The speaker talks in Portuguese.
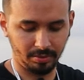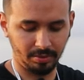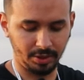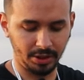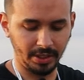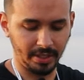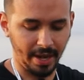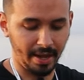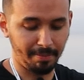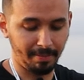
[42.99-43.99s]

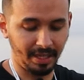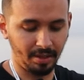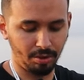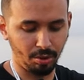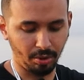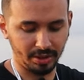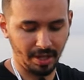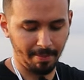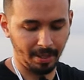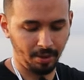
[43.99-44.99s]
DJI Mini 2
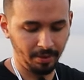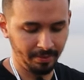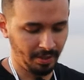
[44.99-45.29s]
na mão,